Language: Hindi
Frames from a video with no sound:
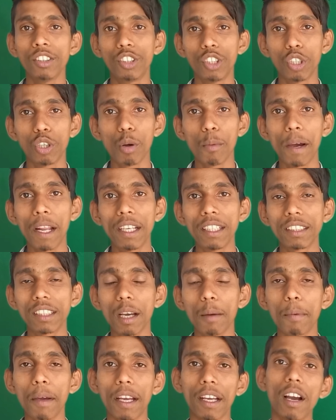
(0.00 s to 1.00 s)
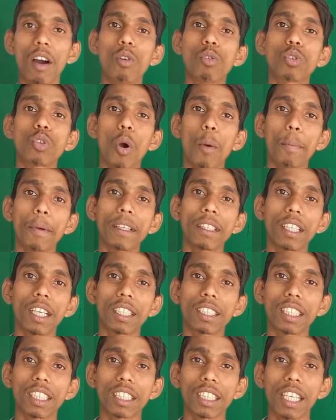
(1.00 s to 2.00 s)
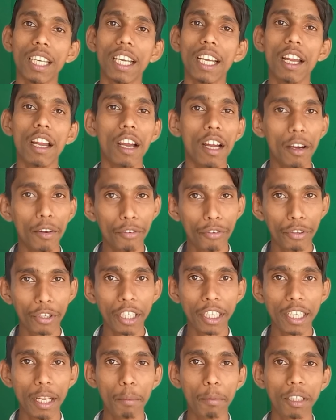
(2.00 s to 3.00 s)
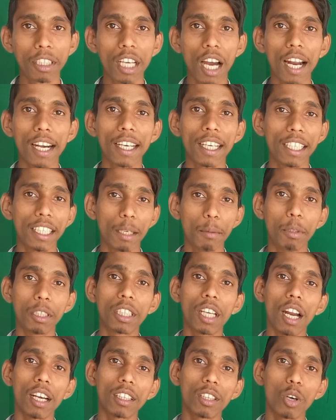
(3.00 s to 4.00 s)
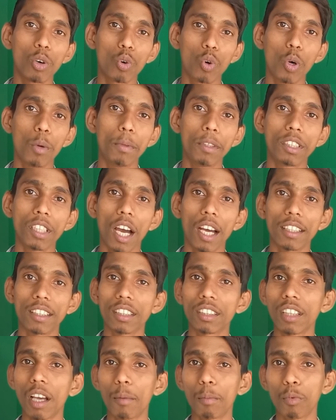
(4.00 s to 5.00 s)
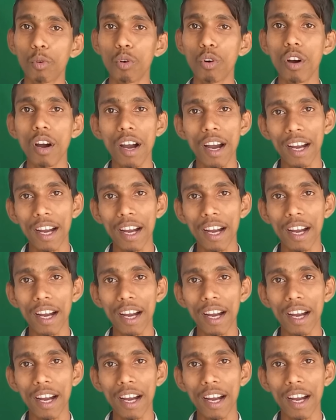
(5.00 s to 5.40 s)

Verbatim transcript: जीरो बैलेंस आप अकाउंट ओपन कर सकते हैं फ्री डेबिट कार्ड है डेबिट कार्ड का को कोई भी चार्जेस आपको